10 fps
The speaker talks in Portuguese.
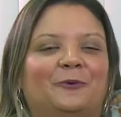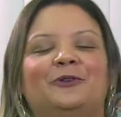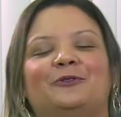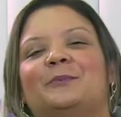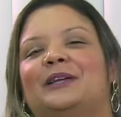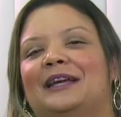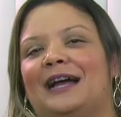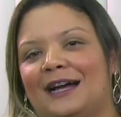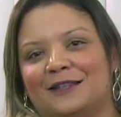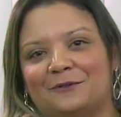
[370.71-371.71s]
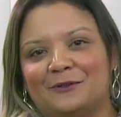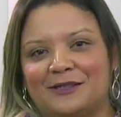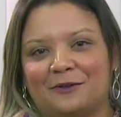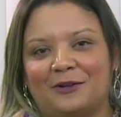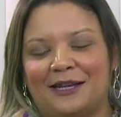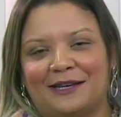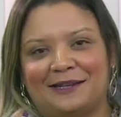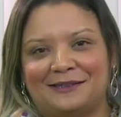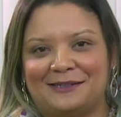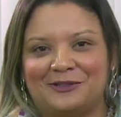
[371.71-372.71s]
Muito obrigada você,
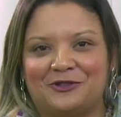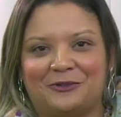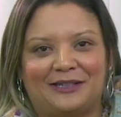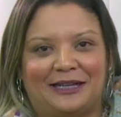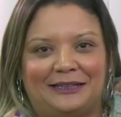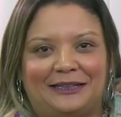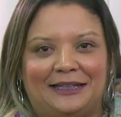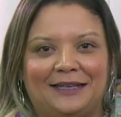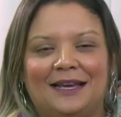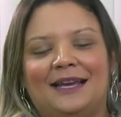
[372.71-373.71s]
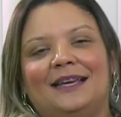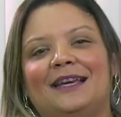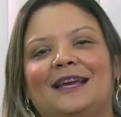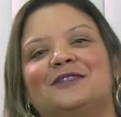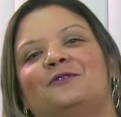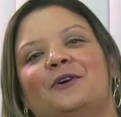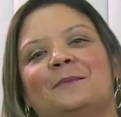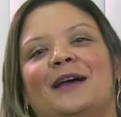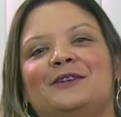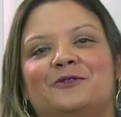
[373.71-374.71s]
colega que assistiu até aqui, e esse foi
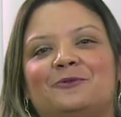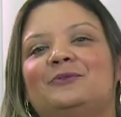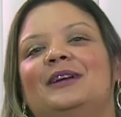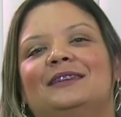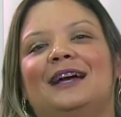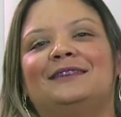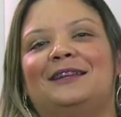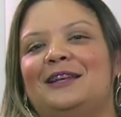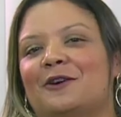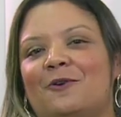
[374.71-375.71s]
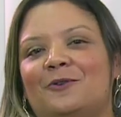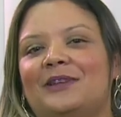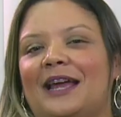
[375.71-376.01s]
mais um Na Trilha com o